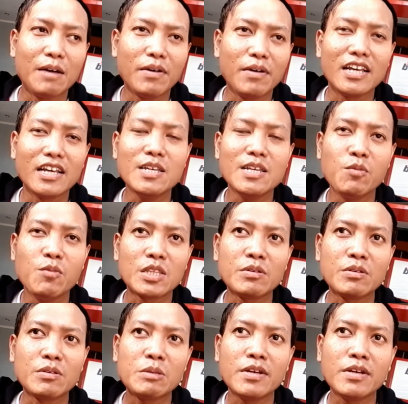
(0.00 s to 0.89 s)
apalagi
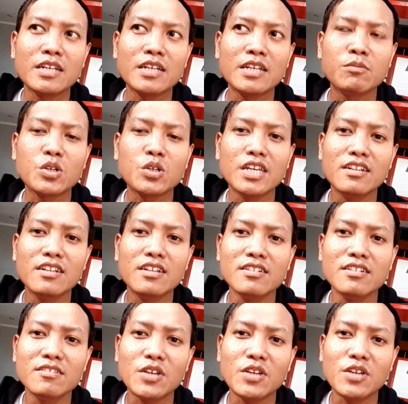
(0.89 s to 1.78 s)
buat teman-teman yang mungkin
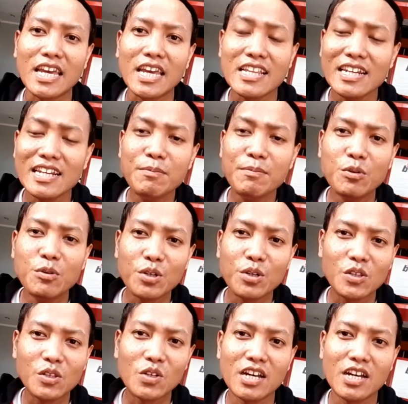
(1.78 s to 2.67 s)
weekendnya
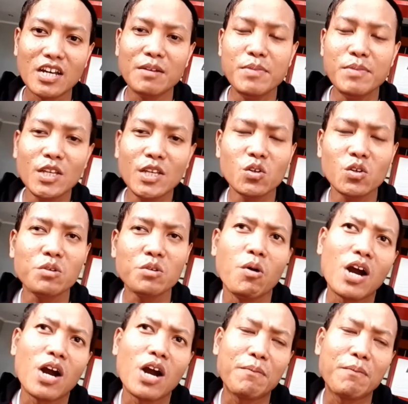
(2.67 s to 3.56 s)
libur gitu kan
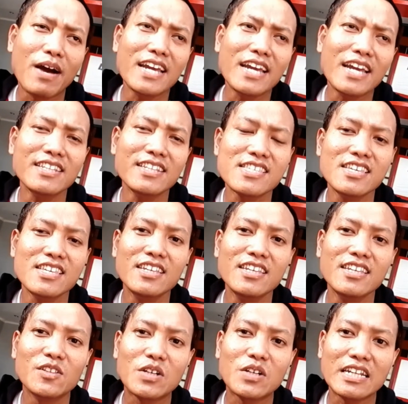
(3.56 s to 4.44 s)
bingung mau ngapain sih
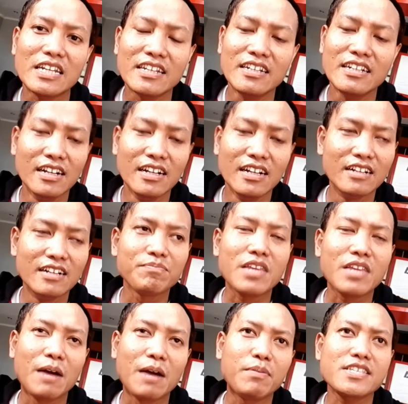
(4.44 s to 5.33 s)
gitu kan ya
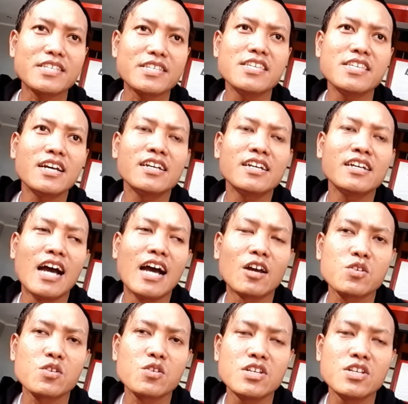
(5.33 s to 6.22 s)
apa sih yang
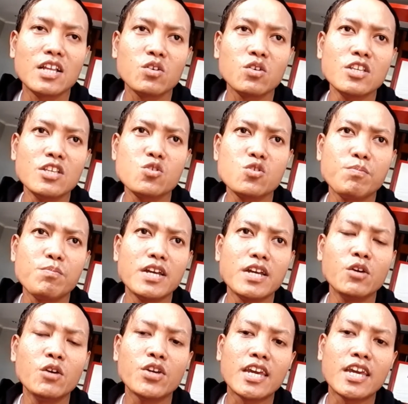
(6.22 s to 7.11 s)
harus dilakukan
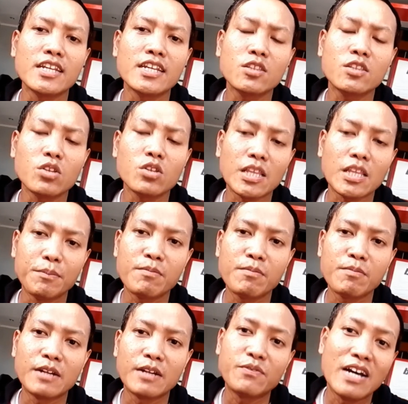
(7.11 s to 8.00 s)
supaya weekendnya itu tetap
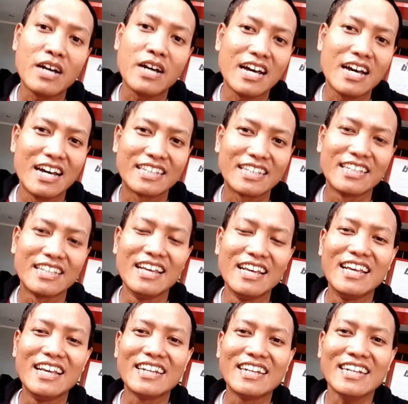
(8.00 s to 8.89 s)
bermanfaat
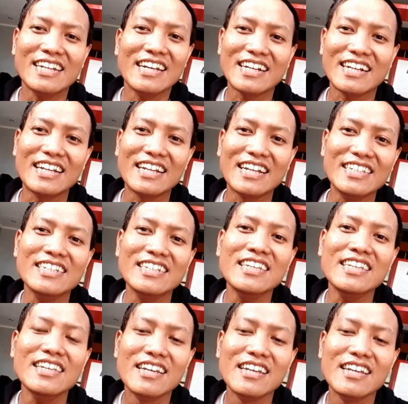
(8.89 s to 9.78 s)
nah kali
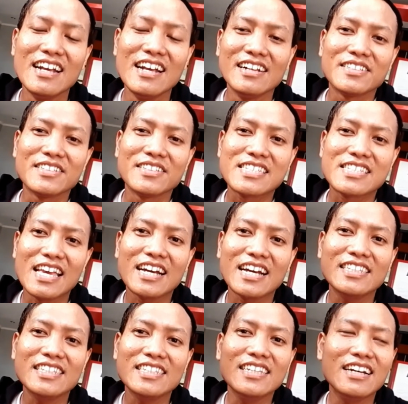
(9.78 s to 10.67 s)
ini
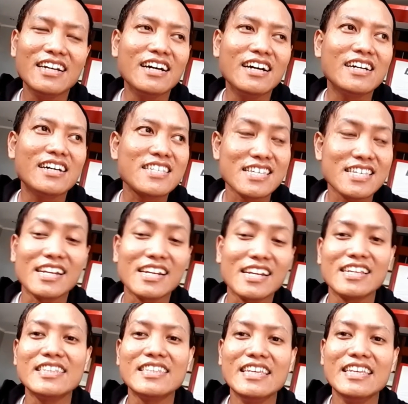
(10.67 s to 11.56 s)
saya akan di, uh,
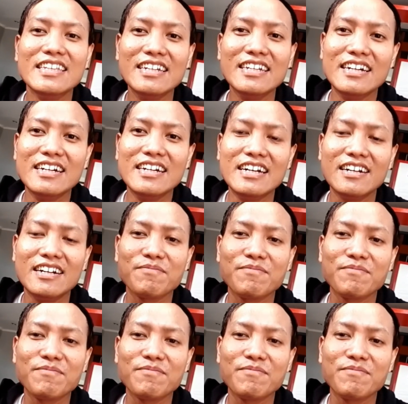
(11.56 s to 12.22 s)
share ya tiga